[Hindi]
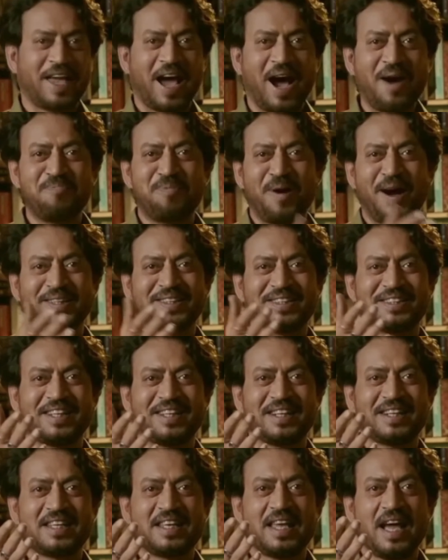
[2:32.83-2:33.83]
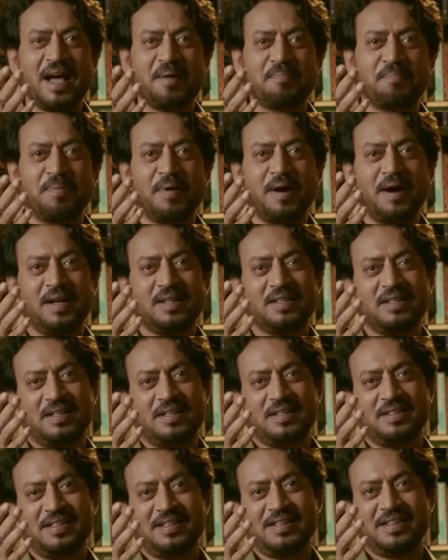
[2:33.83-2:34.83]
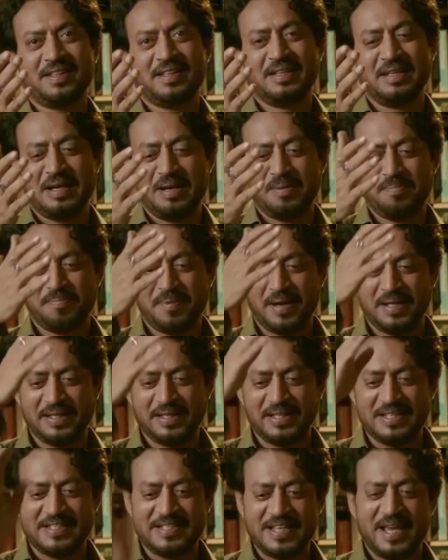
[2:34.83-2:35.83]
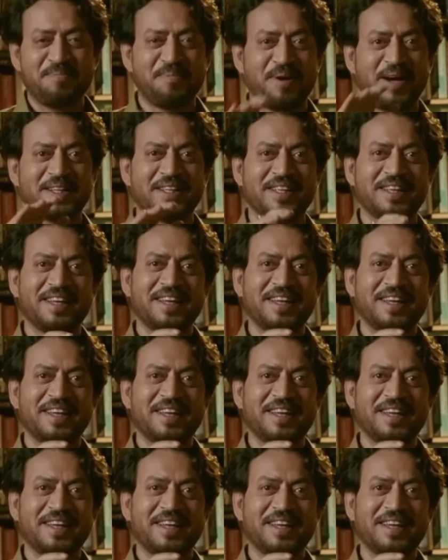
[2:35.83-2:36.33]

क्या बात है सर क्या बात है सर क्या बात ये बात